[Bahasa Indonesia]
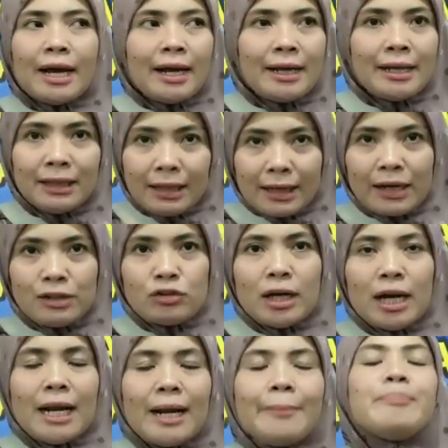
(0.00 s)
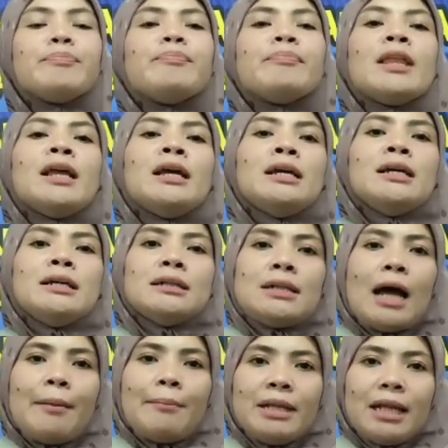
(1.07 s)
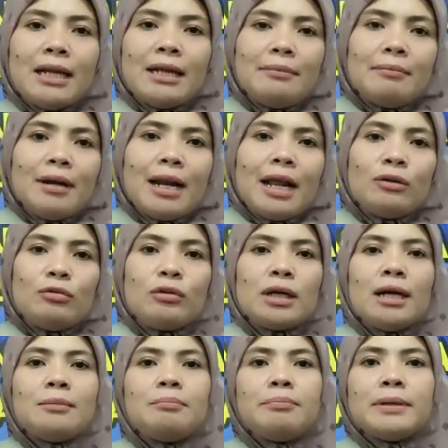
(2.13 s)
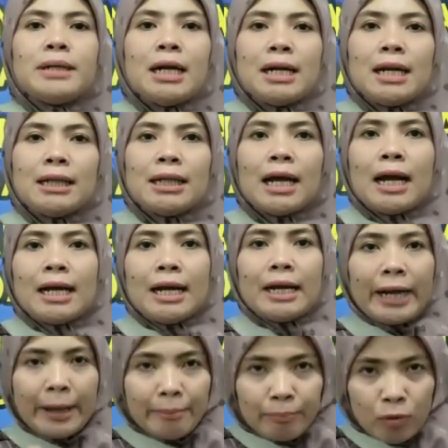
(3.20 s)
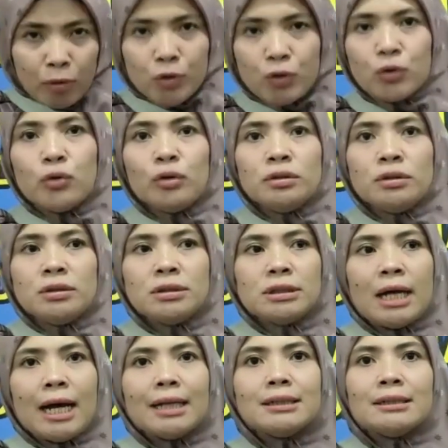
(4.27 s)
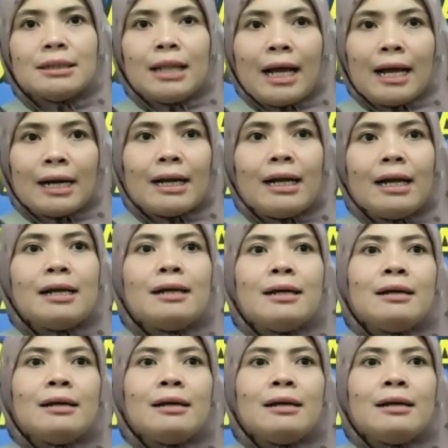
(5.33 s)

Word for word: internasional. Kami tadi melakukan penandatanganan MOU antara